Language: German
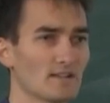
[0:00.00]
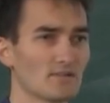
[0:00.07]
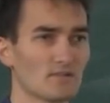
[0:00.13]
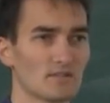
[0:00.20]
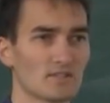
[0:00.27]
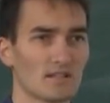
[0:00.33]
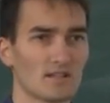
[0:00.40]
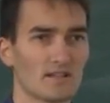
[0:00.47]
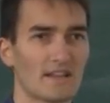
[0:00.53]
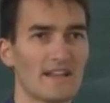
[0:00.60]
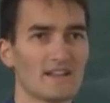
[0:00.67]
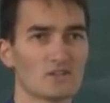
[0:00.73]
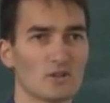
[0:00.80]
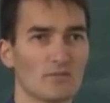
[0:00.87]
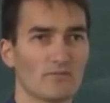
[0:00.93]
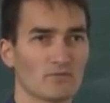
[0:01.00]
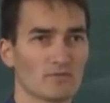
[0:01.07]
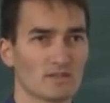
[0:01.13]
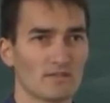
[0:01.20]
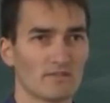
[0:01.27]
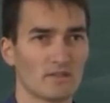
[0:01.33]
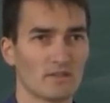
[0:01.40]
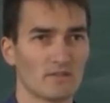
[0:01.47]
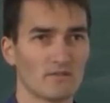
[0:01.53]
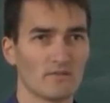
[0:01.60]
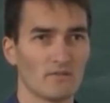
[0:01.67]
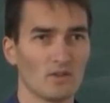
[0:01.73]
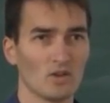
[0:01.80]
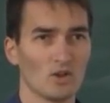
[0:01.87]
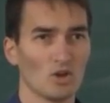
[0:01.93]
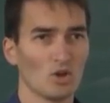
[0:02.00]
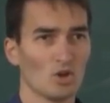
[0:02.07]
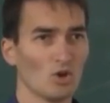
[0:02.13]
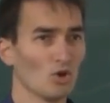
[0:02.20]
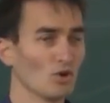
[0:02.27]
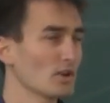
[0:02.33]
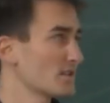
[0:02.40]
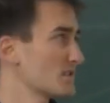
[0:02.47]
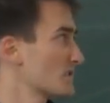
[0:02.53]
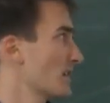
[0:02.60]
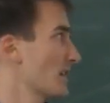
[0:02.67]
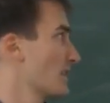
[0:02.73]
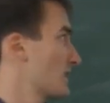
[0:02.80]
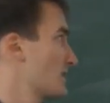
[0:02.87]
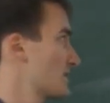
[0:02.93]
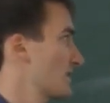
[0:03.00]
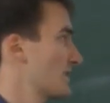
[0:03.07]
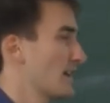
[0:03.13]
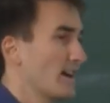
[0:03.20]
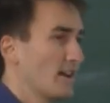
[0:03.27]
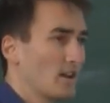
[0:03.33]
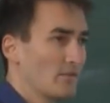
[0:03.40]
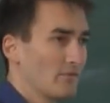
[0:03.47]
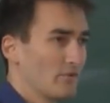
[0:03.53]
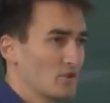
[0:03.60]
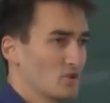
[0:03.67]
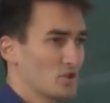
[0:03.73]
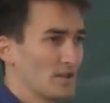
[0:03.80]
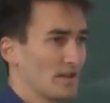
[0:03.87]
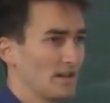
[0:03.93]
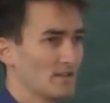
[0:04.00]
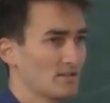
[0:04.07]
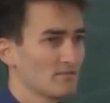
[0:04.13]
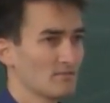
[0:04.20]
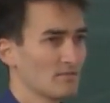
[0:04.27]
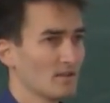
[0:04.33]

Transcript: also dieser Geldschöpfungsgewinn. Und das sind halt ganz nette Einnahmen für den Staat.